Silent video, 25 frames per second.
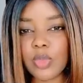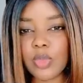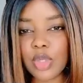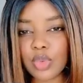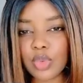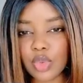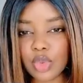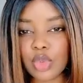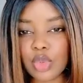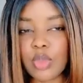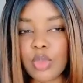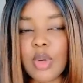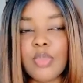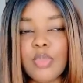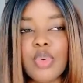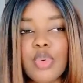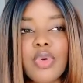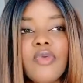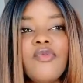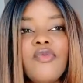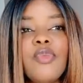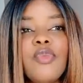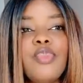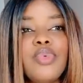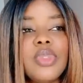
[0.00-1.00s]
doucement pour
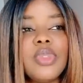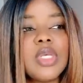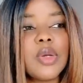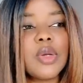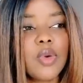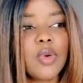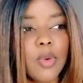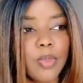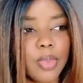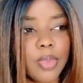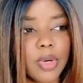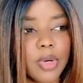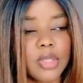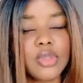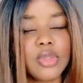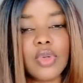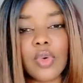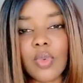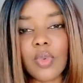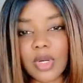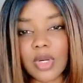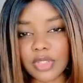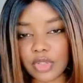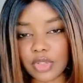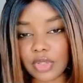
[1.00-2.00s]
que vous puissiez comprendre de
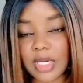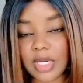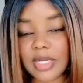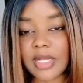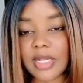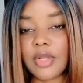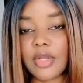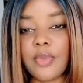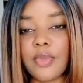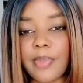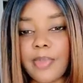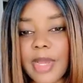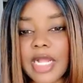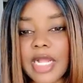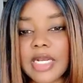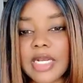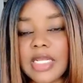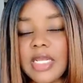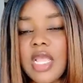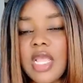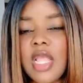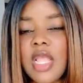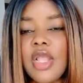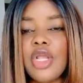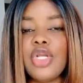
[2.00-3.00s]
quoi je suis en train de
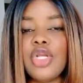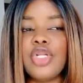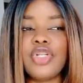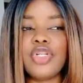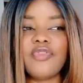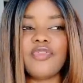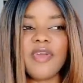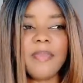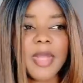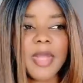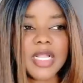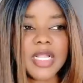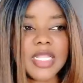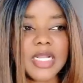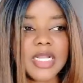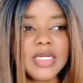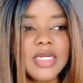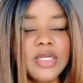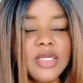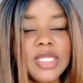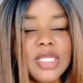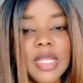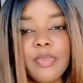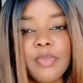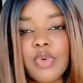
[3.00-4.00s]
parler. Je vais
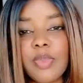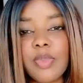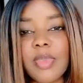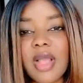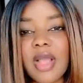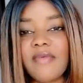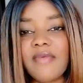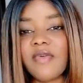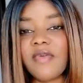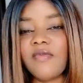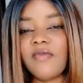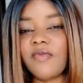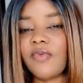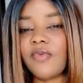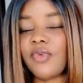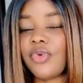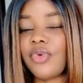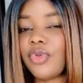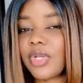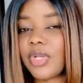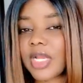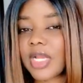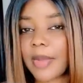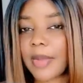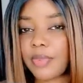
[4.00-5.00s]
partager simplement avec vous
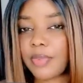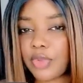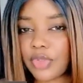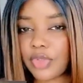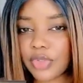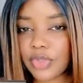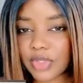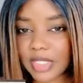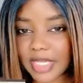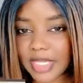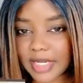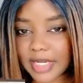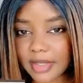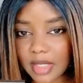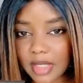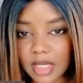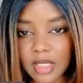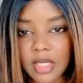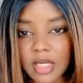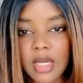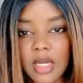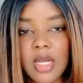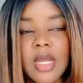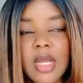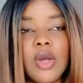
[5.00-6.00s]
une capture
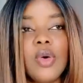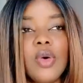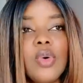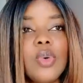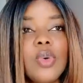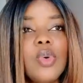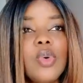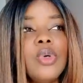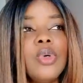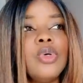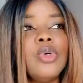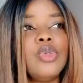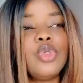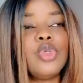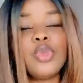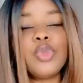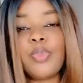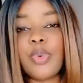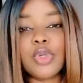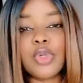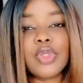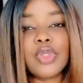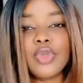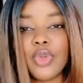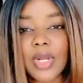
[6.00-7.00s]
d'écran euh, du
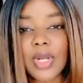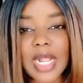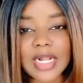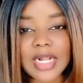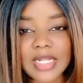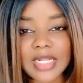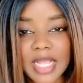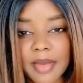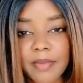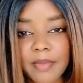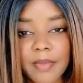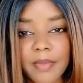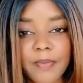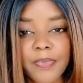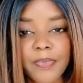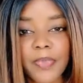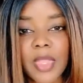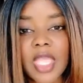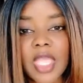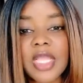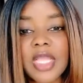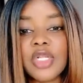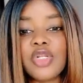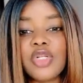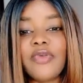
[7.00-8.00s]
poste de la dame
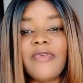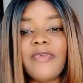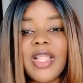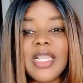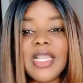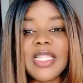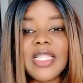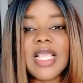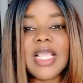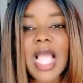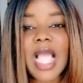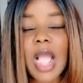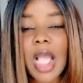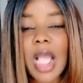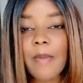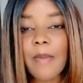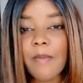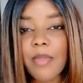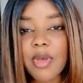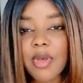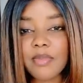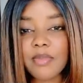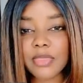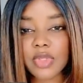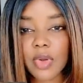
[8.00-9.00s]
et je vais lire en
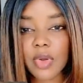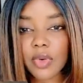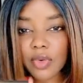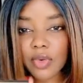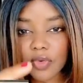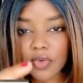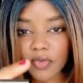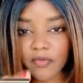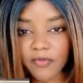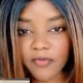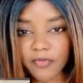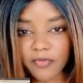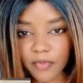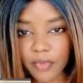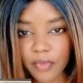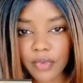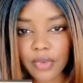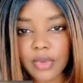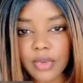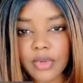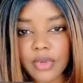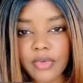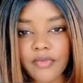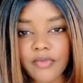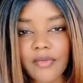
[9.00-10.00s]
même temps que vous.
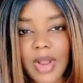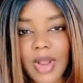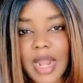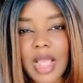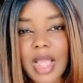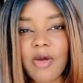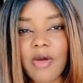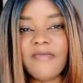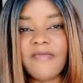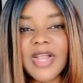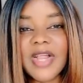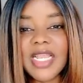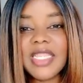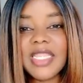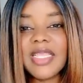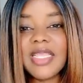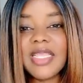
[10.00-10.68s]
Voilà, on va lire